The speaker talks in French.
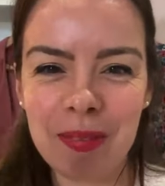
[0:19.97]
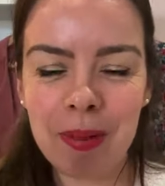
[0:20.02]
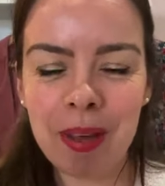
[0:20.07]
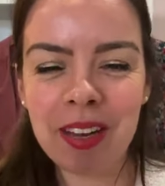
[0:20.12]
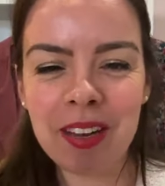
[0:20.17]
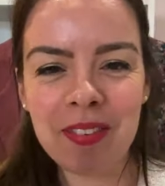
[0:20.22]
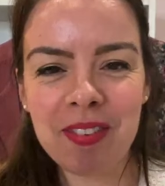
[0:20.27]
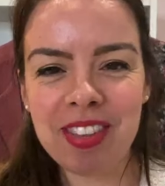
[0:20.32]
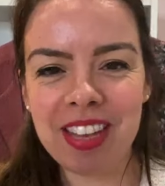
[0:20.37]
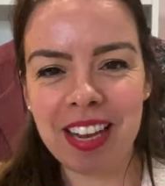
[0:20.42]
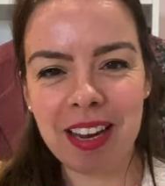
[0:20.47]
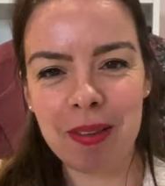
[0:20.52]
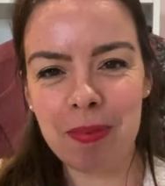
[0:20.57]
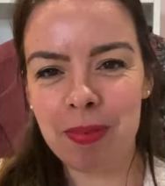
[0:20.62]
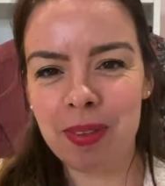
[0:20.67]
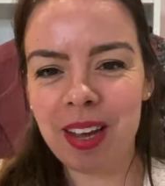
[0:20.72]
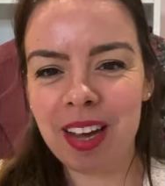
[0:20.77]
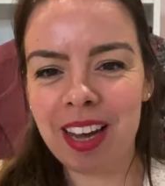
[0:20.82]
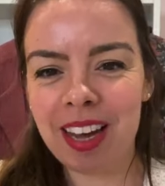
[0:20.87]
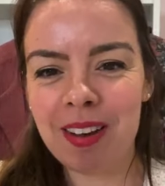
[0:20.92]
J'espère que vous
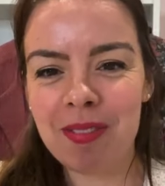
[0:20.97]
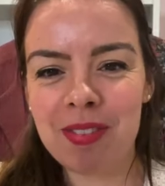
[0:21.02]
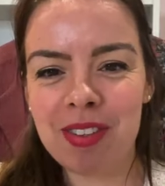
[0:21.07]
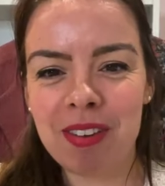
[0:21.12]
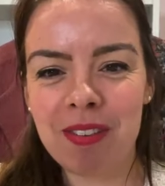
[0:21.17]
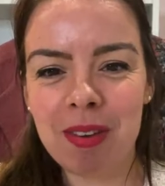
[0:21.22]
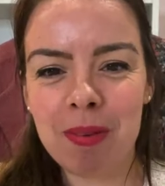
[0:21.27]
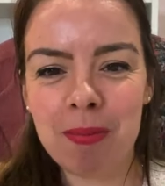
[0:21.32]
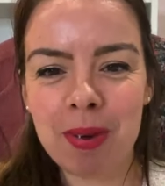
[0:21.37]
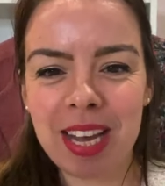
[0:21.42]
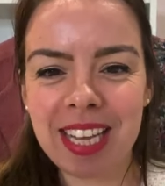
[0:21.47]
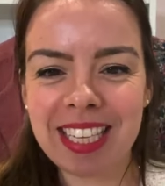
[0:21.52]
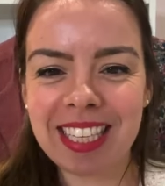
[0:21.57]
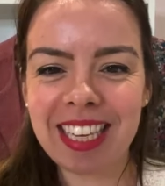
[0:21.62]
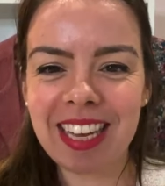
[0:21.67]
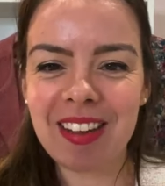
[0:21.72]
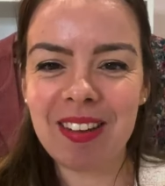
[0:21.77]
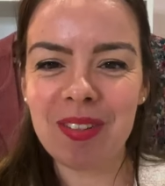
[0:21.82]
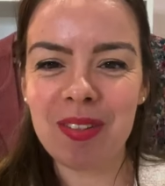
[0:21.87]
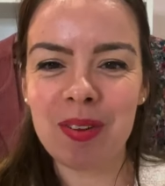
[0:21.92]
allez bien, que vous avez
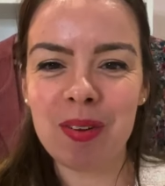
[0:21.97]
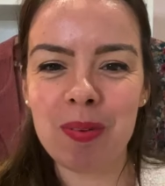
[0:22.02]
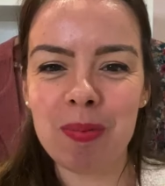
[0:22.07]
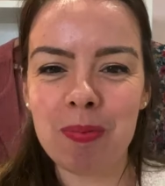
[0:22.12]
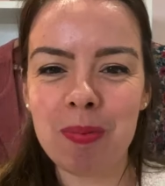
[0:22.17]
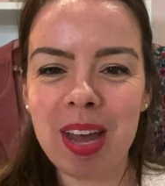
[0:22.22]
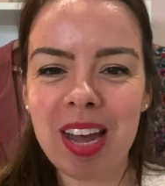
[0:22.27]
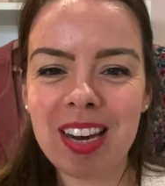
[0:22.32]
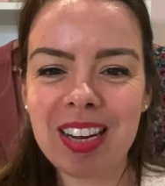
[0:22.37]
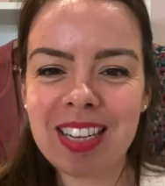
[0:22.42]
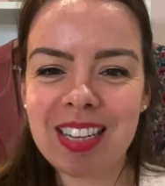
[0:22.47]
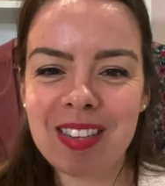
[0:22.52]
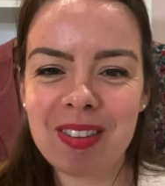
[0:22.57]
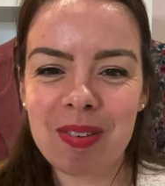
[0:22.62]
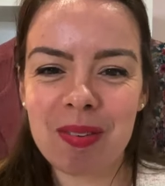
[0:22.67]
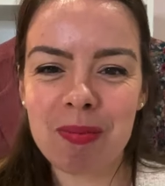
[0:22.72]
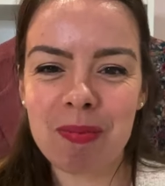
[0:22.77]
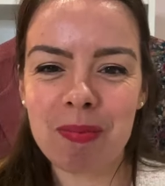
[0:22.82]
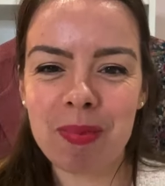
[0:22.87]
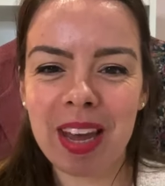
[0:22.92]
passé une belle
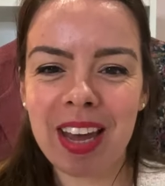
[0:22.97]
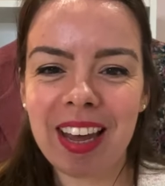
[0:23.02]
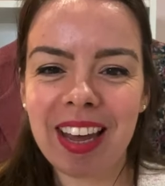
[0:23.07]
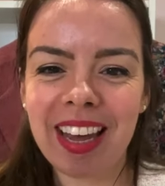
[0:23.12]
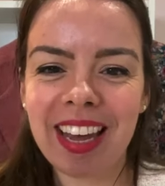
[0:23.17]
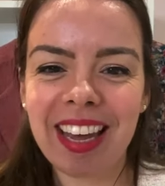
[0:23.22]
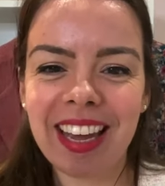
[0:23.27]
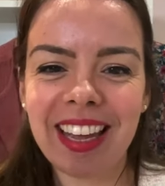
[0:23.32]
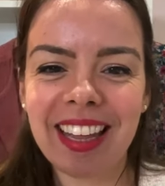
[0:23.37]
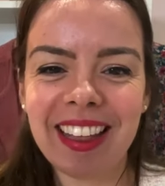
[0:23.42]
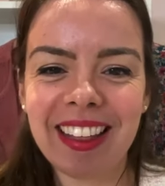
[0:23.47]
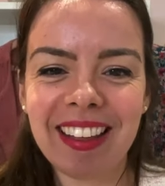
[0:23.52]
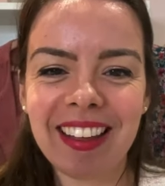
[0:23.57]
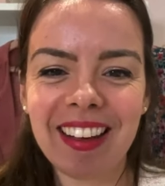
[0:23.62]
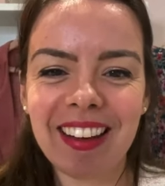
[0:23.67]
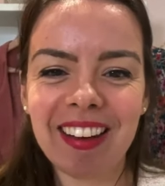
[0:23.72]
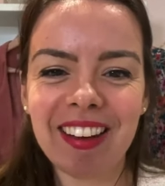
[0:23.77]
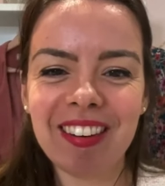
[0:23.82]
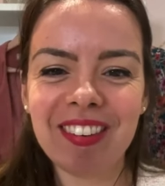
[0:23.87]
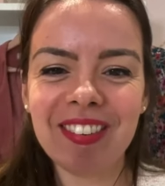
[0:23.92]

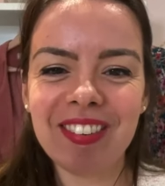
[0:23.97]
semaine.